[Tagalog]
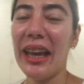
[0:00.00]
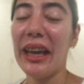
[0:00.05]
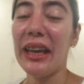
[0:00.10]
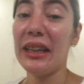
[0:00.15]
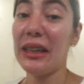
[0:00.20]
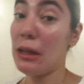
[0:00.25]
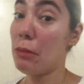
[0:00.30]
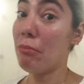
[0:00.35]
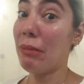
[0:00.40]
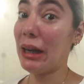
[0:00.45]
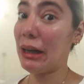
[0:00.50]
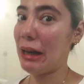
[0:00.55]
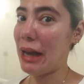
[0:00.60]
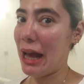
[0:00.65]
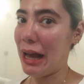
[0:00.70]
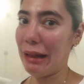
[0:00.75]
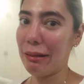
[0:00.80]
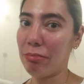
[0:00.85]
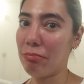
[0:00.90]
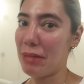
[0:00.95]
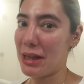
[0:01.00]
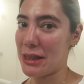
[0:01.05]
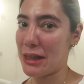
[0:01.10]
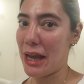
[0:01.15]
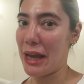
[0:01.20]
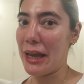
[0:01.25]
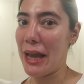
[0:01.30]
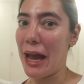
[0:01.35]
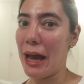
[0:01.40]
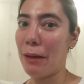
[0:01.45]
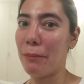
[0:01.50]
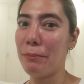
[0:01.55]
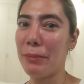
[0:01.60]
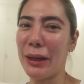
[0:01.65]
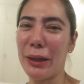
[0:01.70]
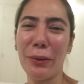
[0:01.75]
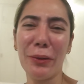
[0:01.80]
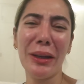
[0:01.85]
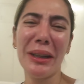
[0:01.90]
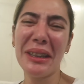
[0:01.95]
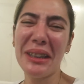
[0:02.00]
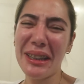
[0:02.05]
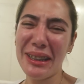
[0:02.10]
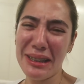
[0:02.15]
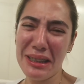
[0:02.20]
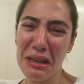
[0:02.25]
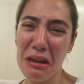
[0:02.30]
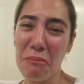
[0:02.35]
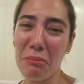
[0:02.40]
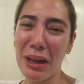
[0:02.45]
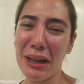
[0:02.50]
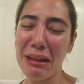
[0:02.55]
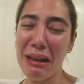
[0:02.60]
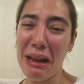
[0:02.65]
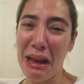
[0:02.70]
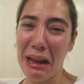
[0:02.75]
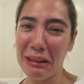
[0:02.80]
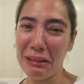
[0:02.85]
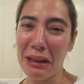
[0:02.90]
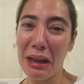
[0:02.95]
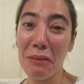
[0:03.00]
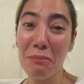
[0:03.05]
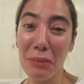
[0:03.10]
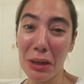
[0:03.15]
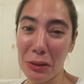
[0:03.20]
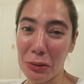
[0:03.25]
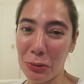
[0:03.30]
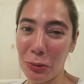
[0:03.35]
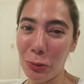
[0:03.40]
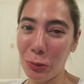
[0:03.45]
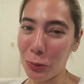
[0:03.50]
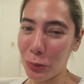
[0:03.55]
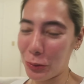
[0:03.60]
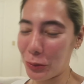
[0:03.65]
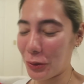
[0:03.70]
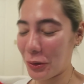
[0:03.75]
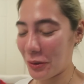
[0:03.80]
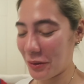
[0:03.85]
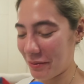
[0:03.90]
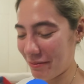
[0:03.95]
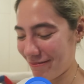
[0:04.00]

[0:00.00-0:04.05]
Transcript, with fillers: Hindi man lahat masaya, pero hindi rin naman lahat ay malungkot.